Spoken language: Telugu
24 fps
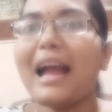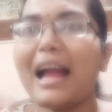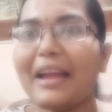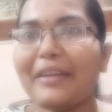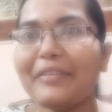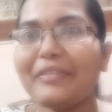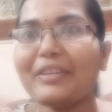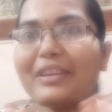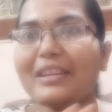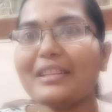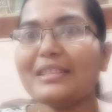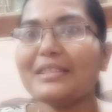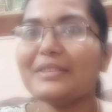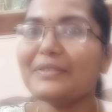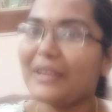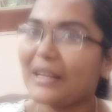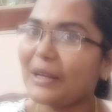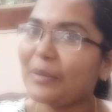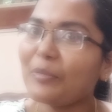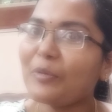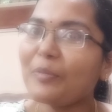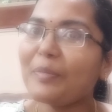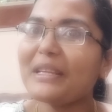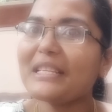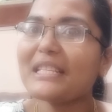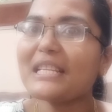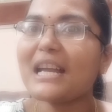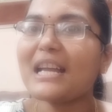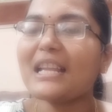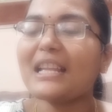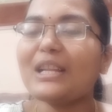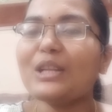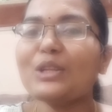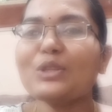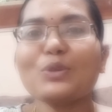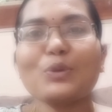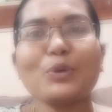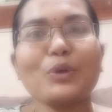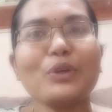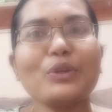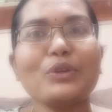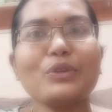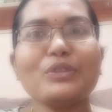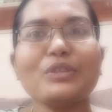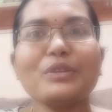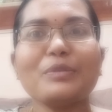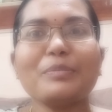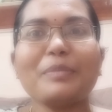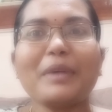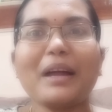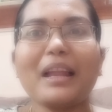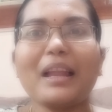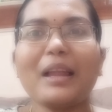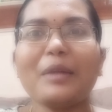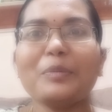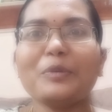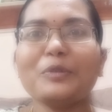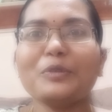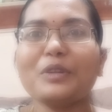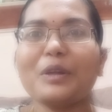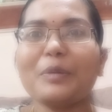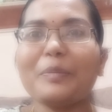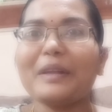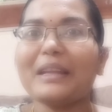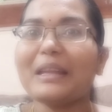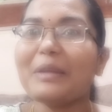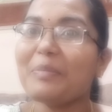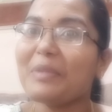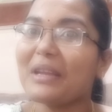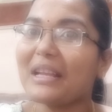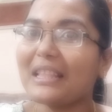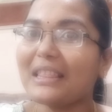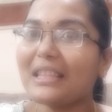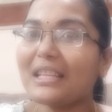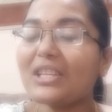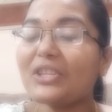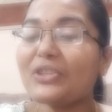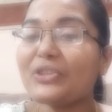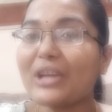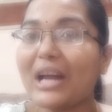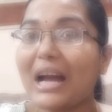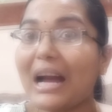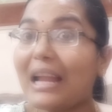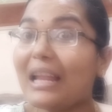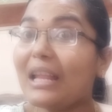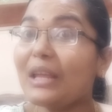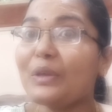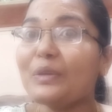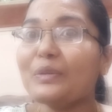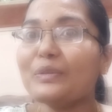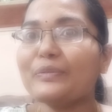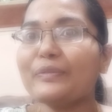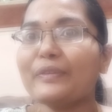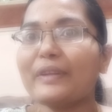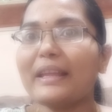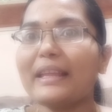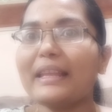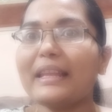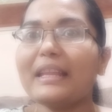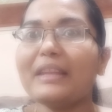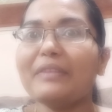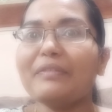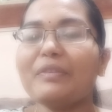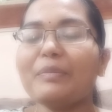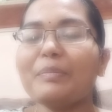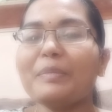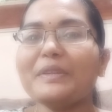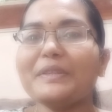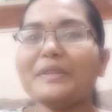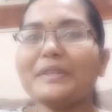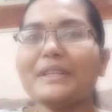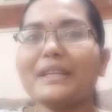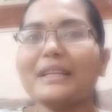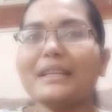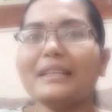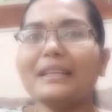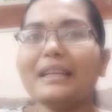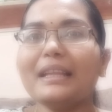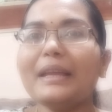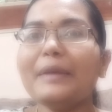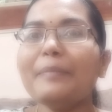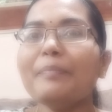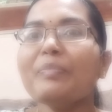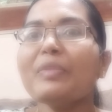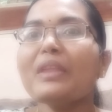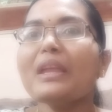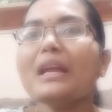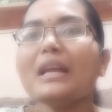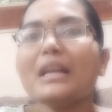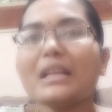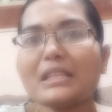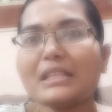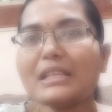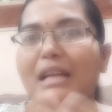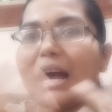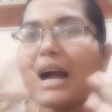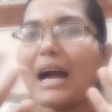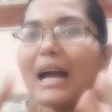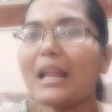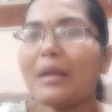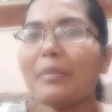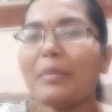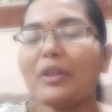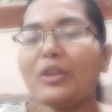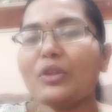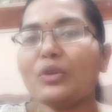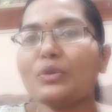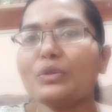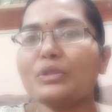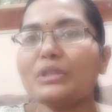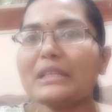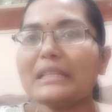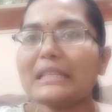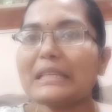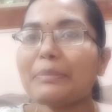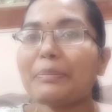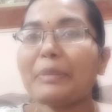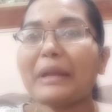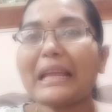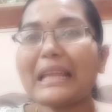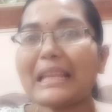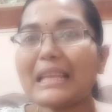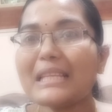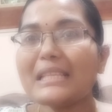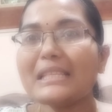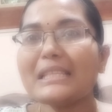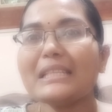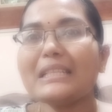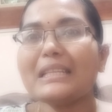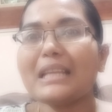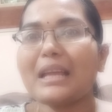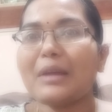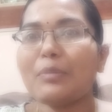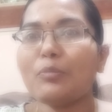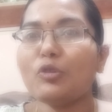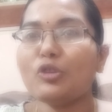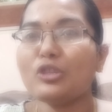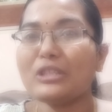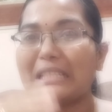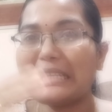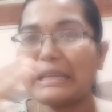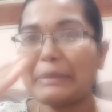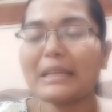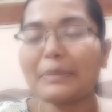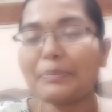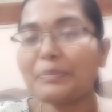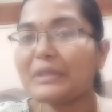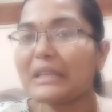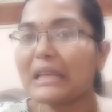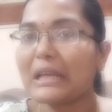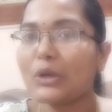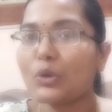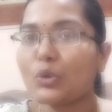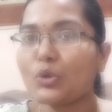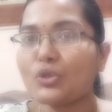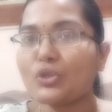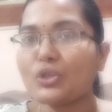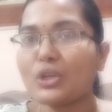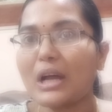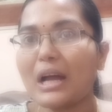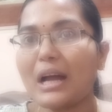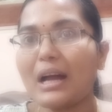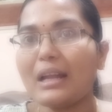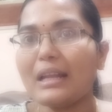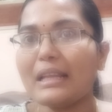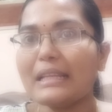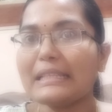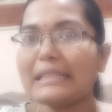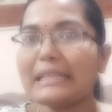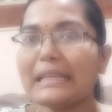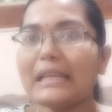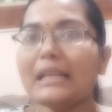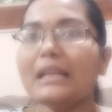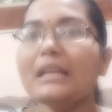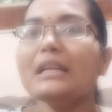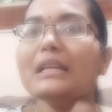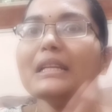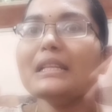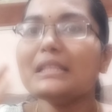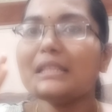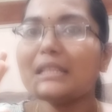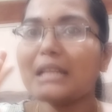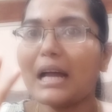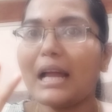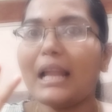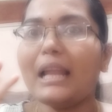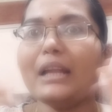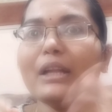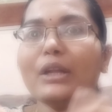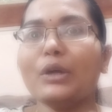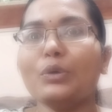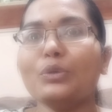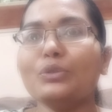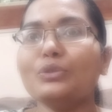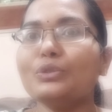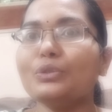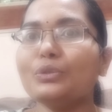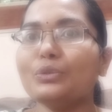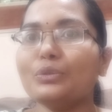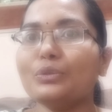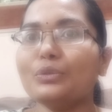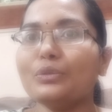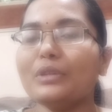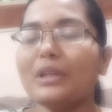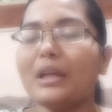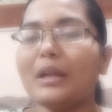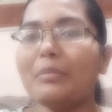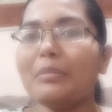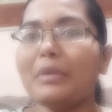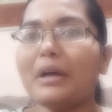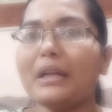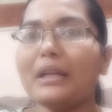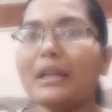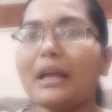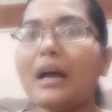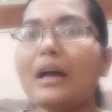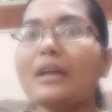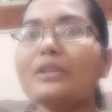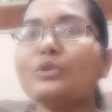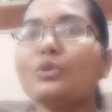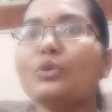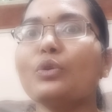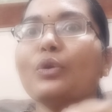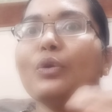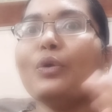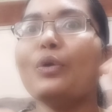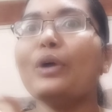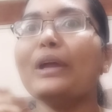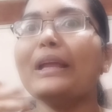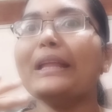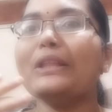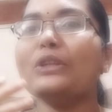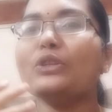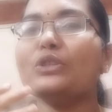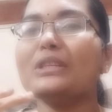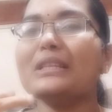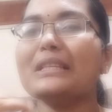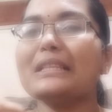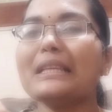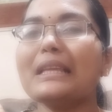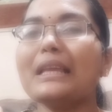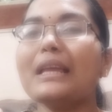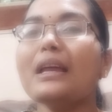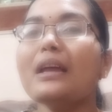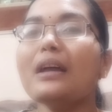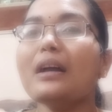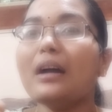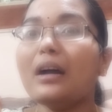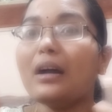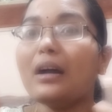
హాయ్ ఫ్రెండ్స్ వెల్కమ్ టు మై ఛానల్ సో ఈరోజు ఏం మాట్లాడబోతున్నామంటే మీకు అందరికీ చాలా యూస్ఫుల్ అయిన ఇన్ఫర్మేషన్ అండి చాలా మందికి వచ్చేసి ప్రెగ్నెన్సీ టైంలో స్టెప్స్ ఎక్కొచ్చా అనేసి చాలా డౌట్స్ ఉంటుందన్నమాట సో ఇది వచ్చేసి